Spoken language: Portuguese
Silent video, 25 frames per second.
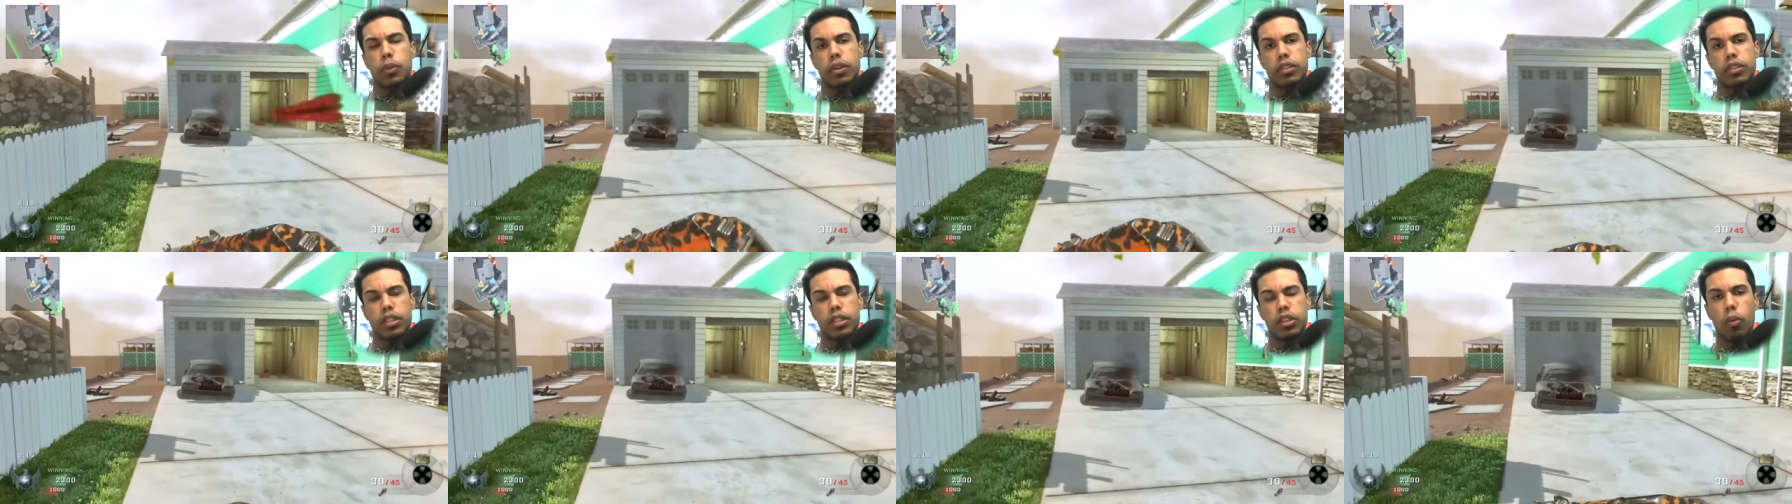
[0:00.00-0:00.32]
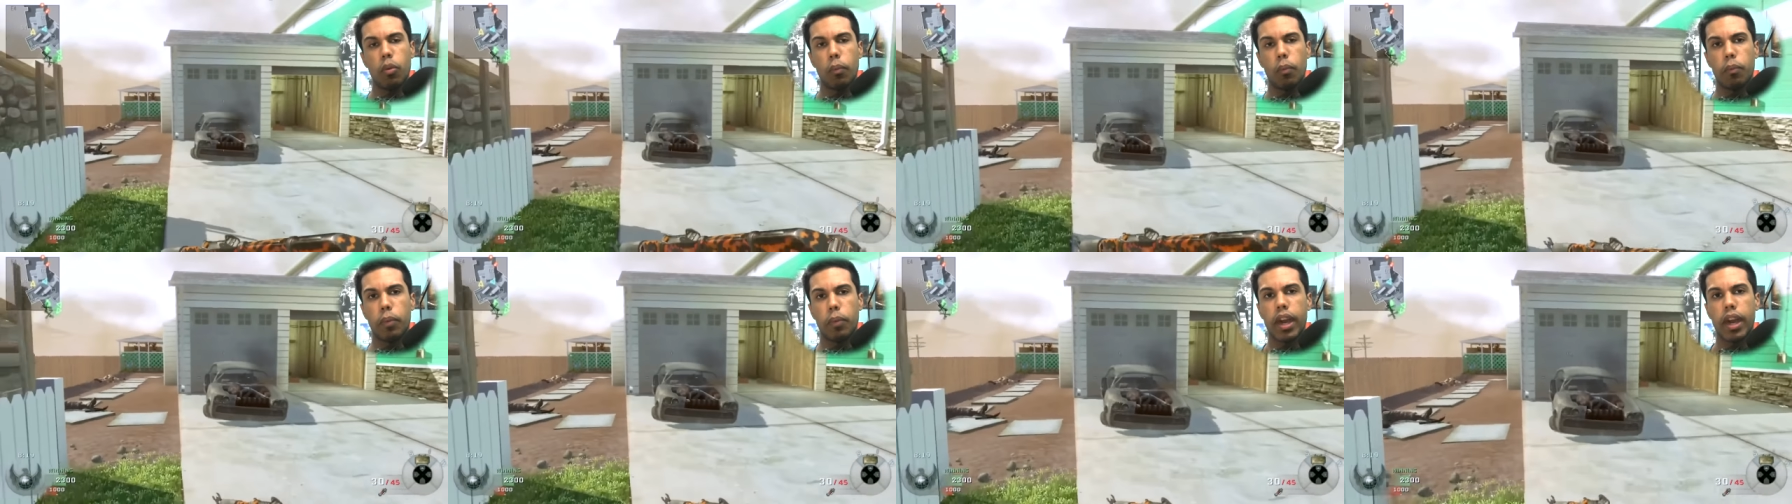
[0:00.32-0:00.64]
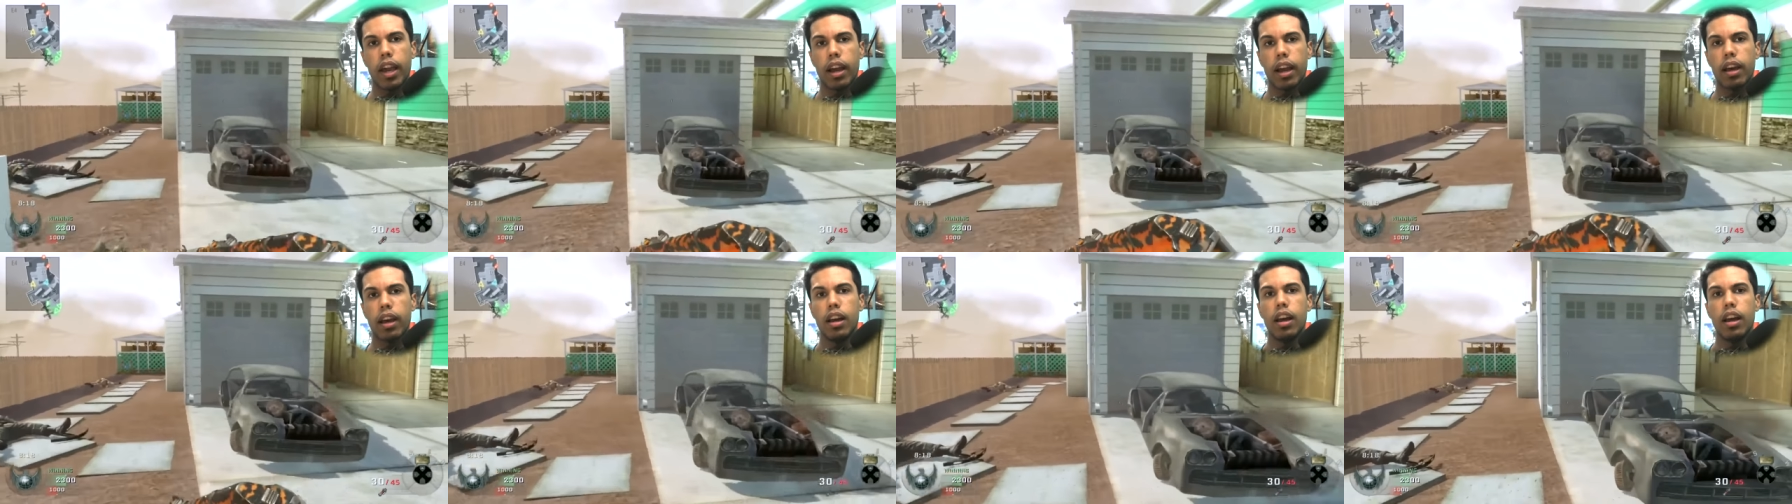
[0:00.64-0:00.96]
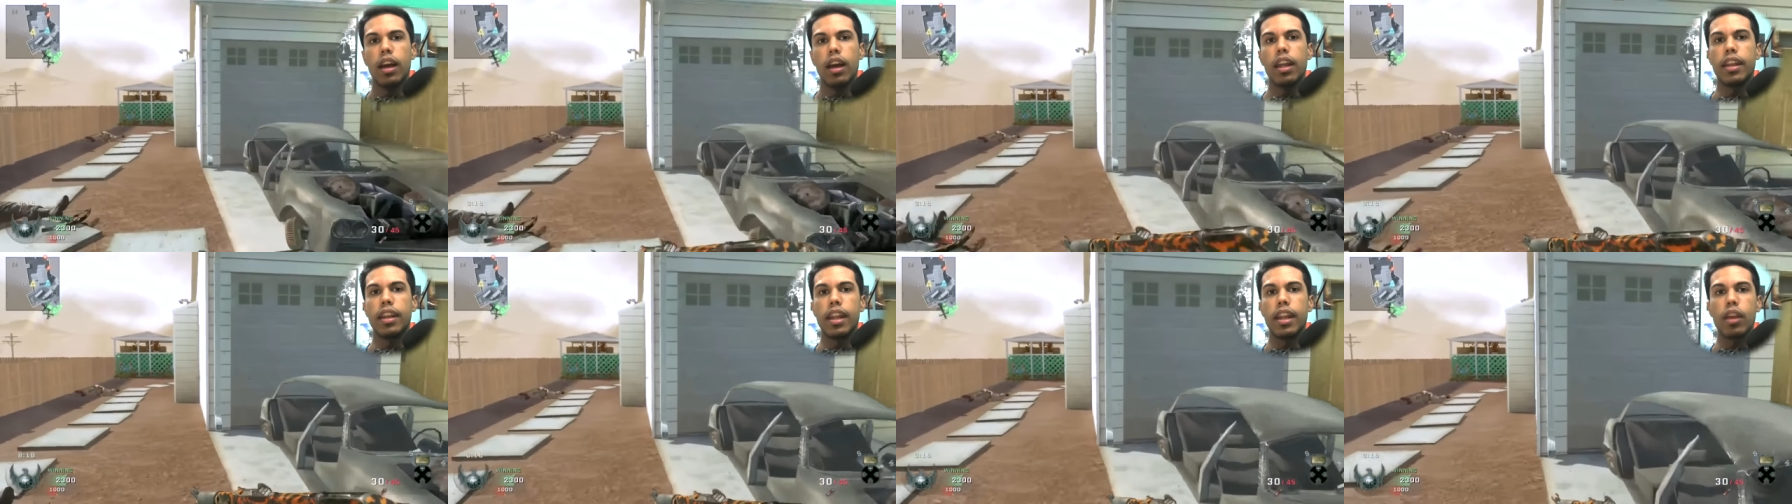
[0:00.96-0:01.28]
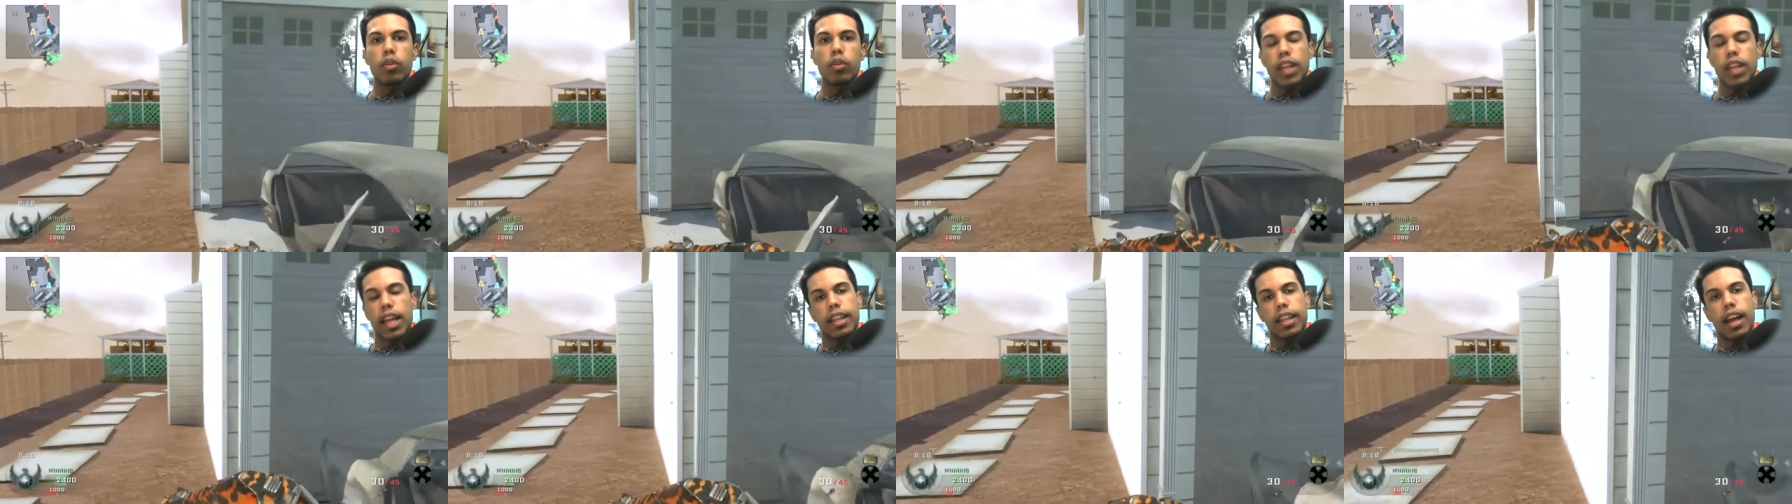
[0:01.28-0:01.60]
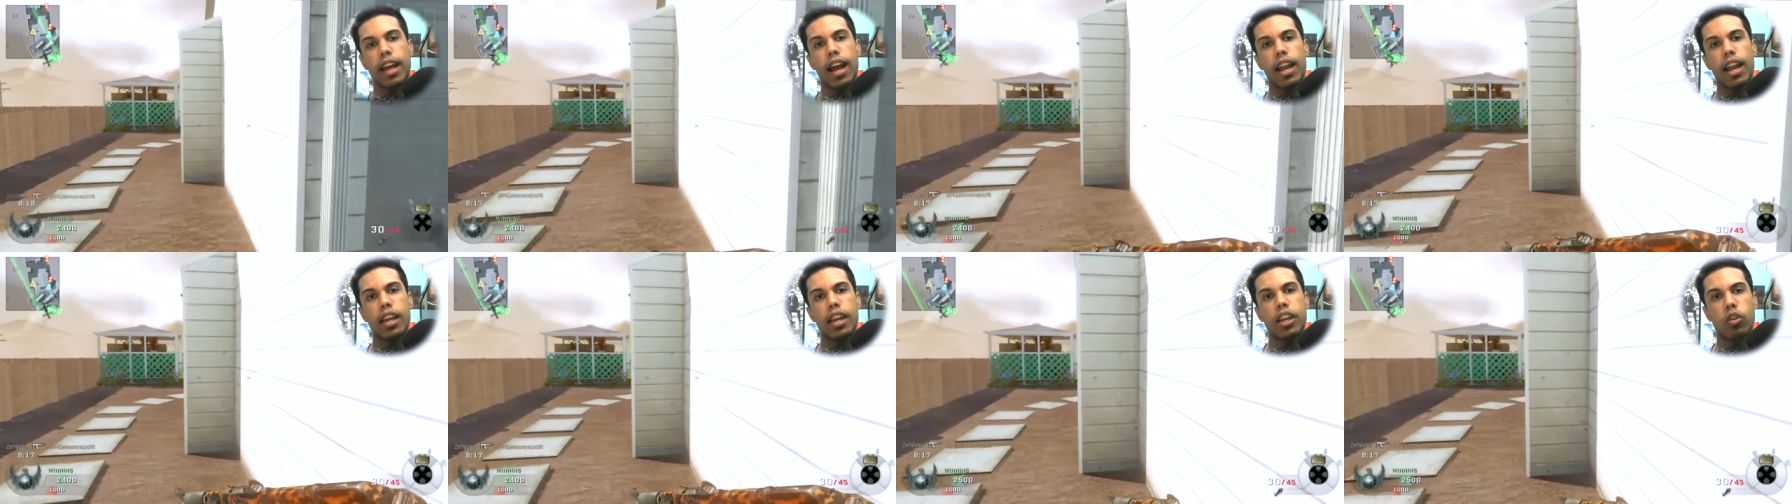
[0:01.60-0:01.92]
para que você não perca nenhum
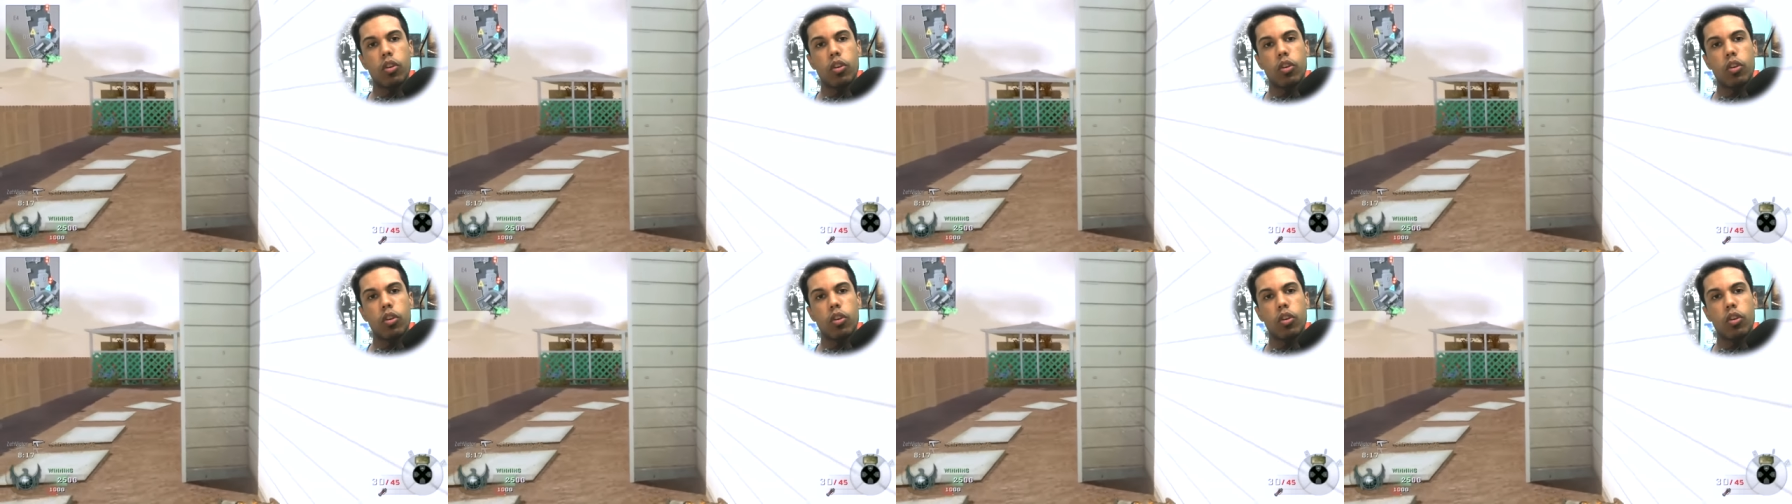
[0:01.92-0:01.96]
detalhe